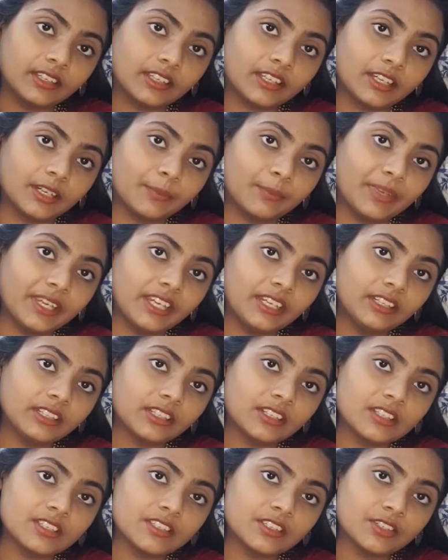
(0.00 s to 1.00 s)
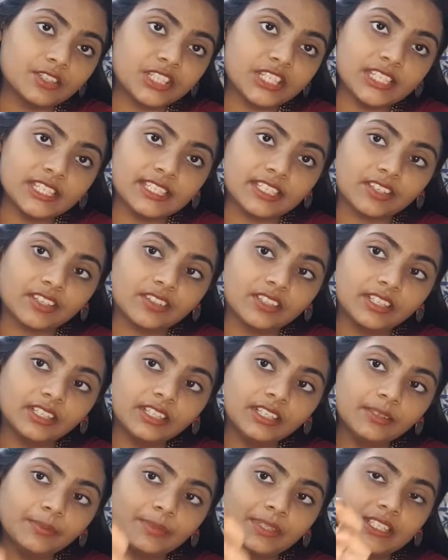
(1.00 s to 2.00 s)
ఇక్కడ మెయిన్ క్రిస్టల్ వచ్చేసి
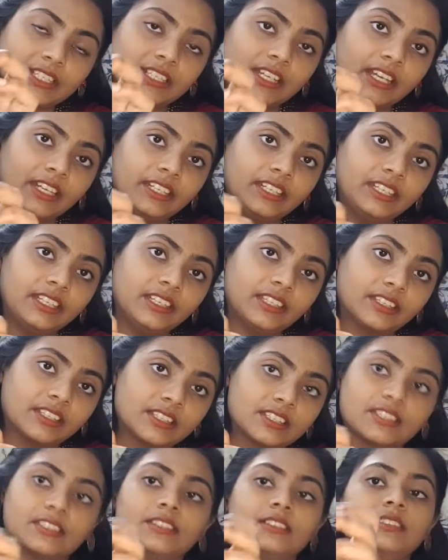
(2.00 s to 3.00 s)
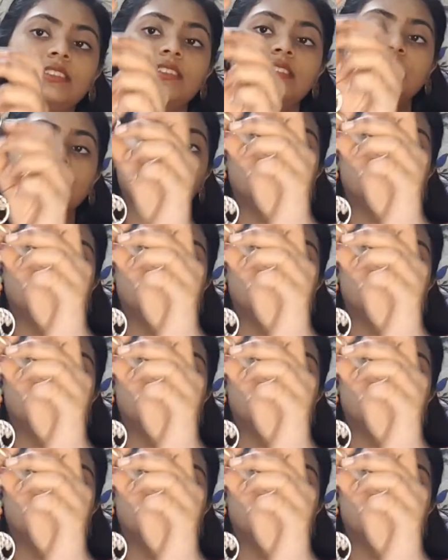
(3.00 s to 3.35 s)
సిట్రిన్ ప్లస్ అన్ని క్రిస్టల్స్